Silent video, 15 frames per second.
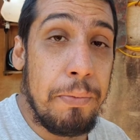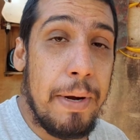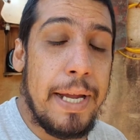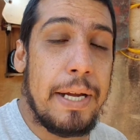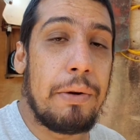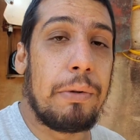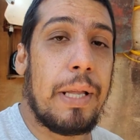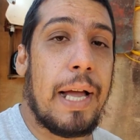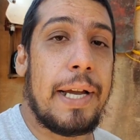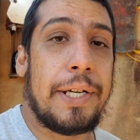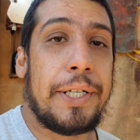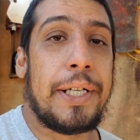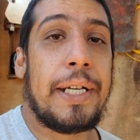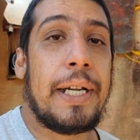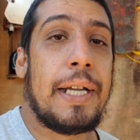uma
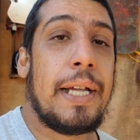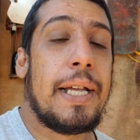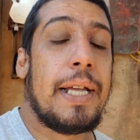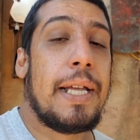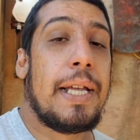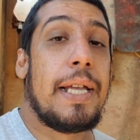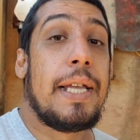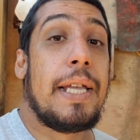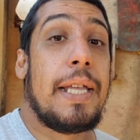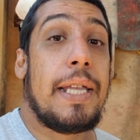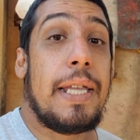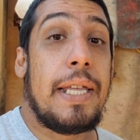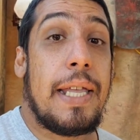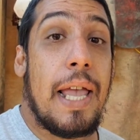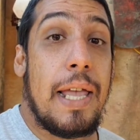regulagem.
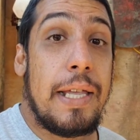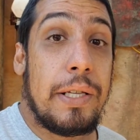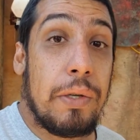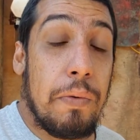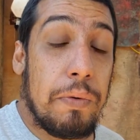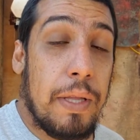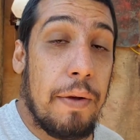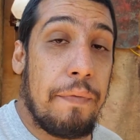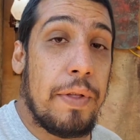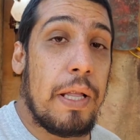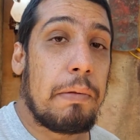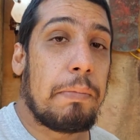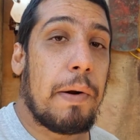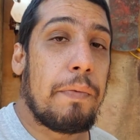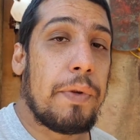E é isso que eu vou estar
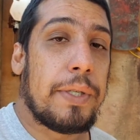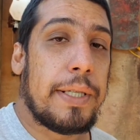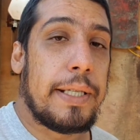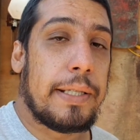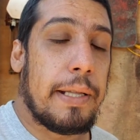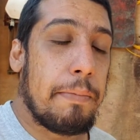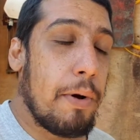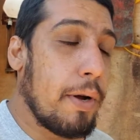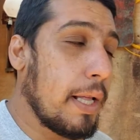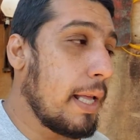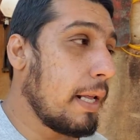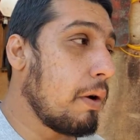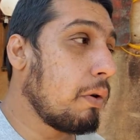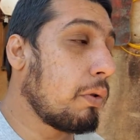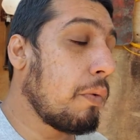falando para vocês, tá bom,
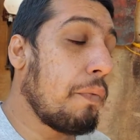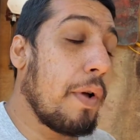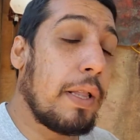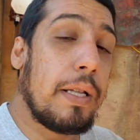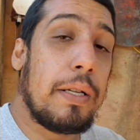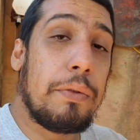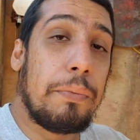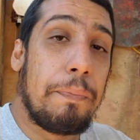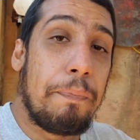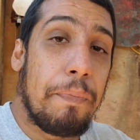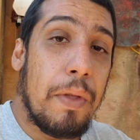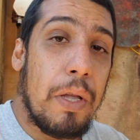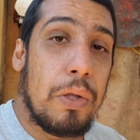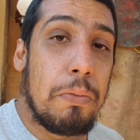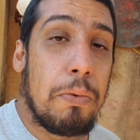galera? Igual eu tô falando
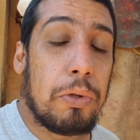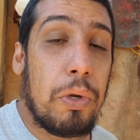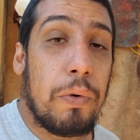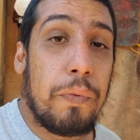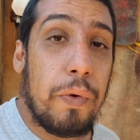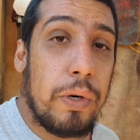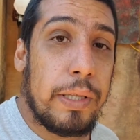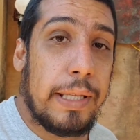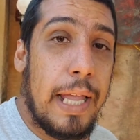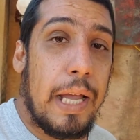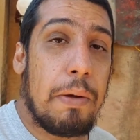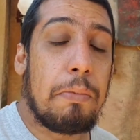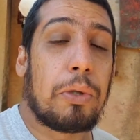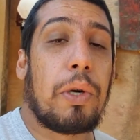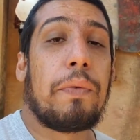no motor
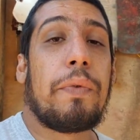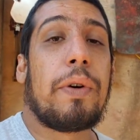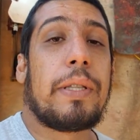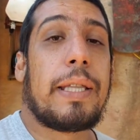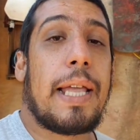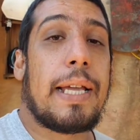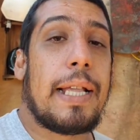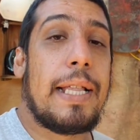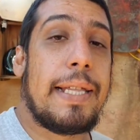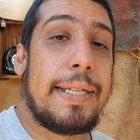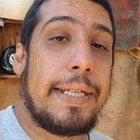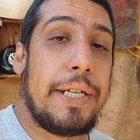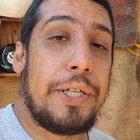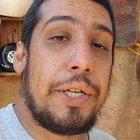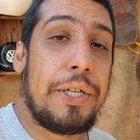Vortec, o motor Vortec ele
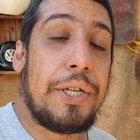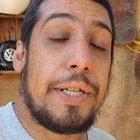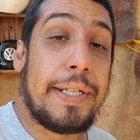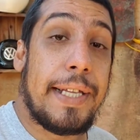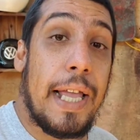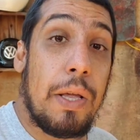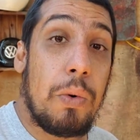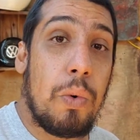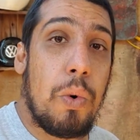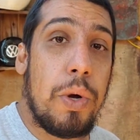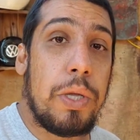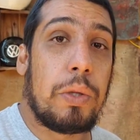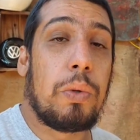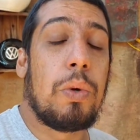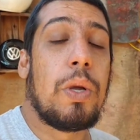exige de
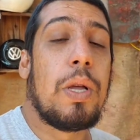0,8